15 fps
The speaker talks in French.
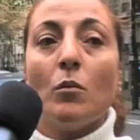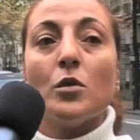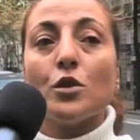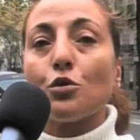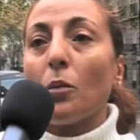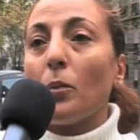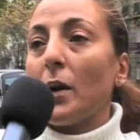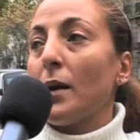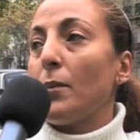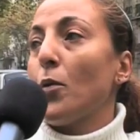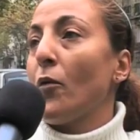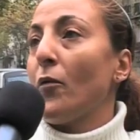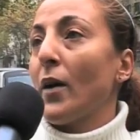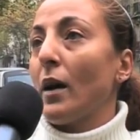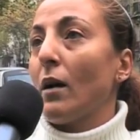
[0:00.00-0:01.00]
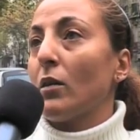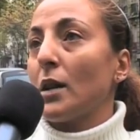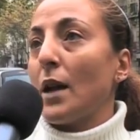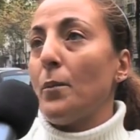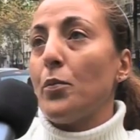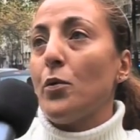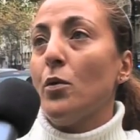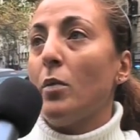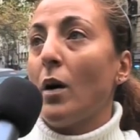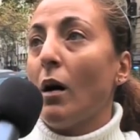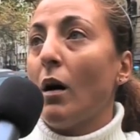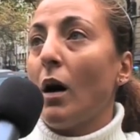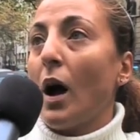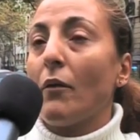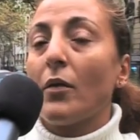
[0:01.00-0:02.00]
Mais ils sont pas là pour faire euh, de la pub.
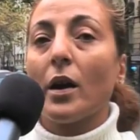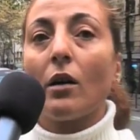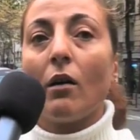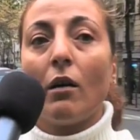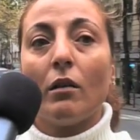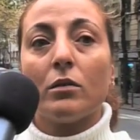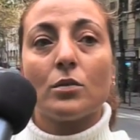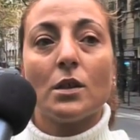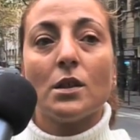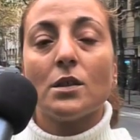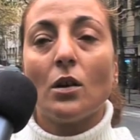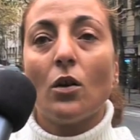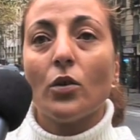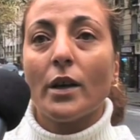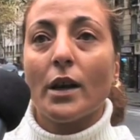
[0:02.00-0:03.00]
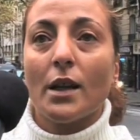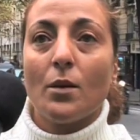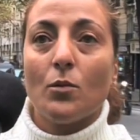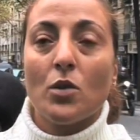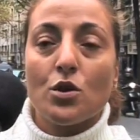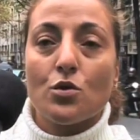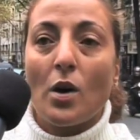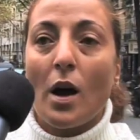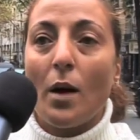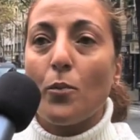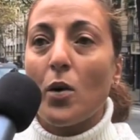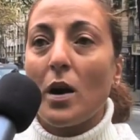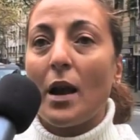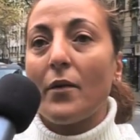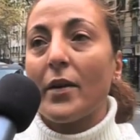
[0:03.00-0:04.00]
Avec, euh, soi-disant, regardez-moi, je suis à
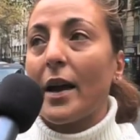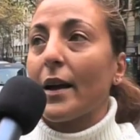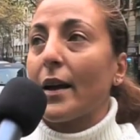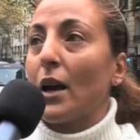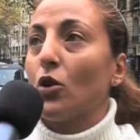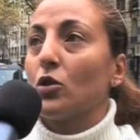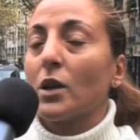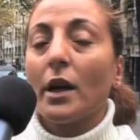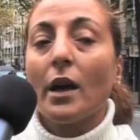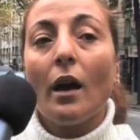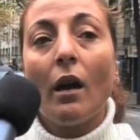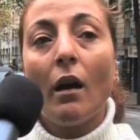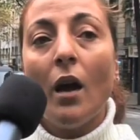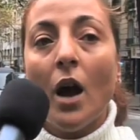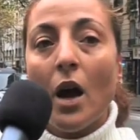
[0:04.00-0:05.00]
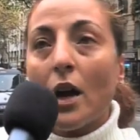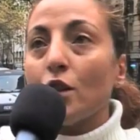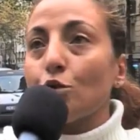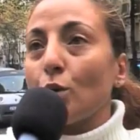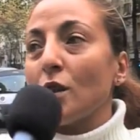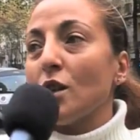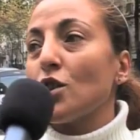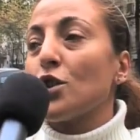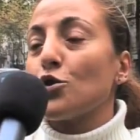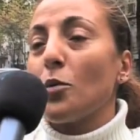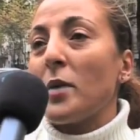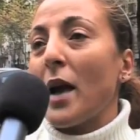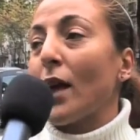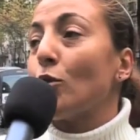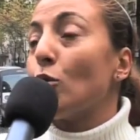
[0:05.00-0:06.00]
poil avec un calendrier. Et soi-disant, ils ont
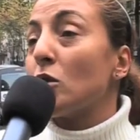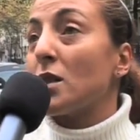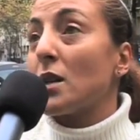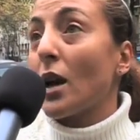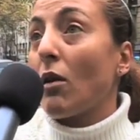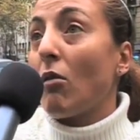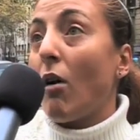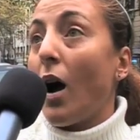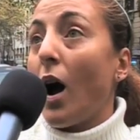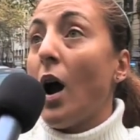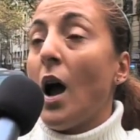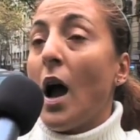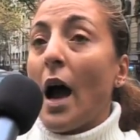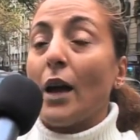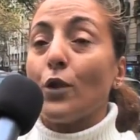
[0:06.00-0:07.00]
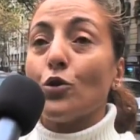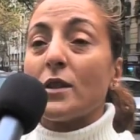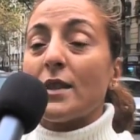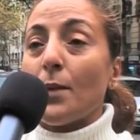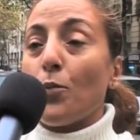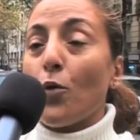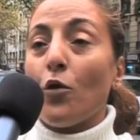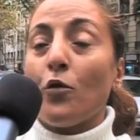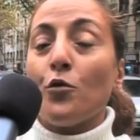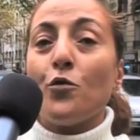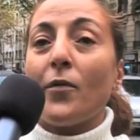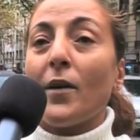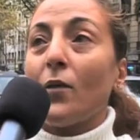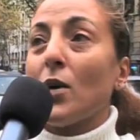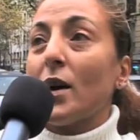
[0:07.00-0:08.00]
mis un dossier, quoi Un dossier pour nous
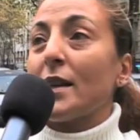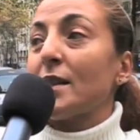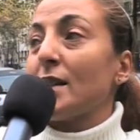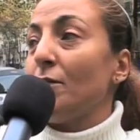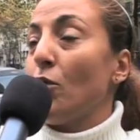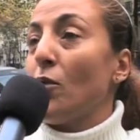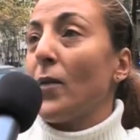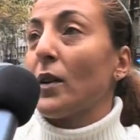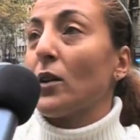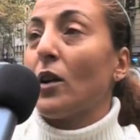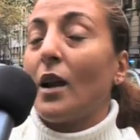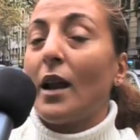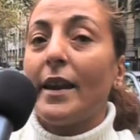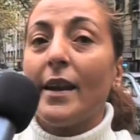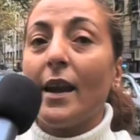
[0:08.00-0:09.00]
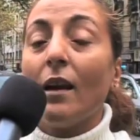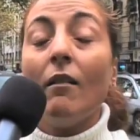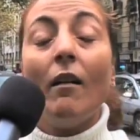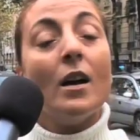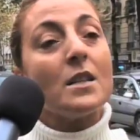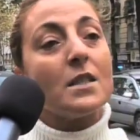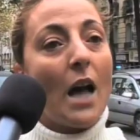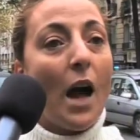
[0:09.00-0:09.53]
faire voir qu'est-ce qu'ils vont faire dans l'année. C'est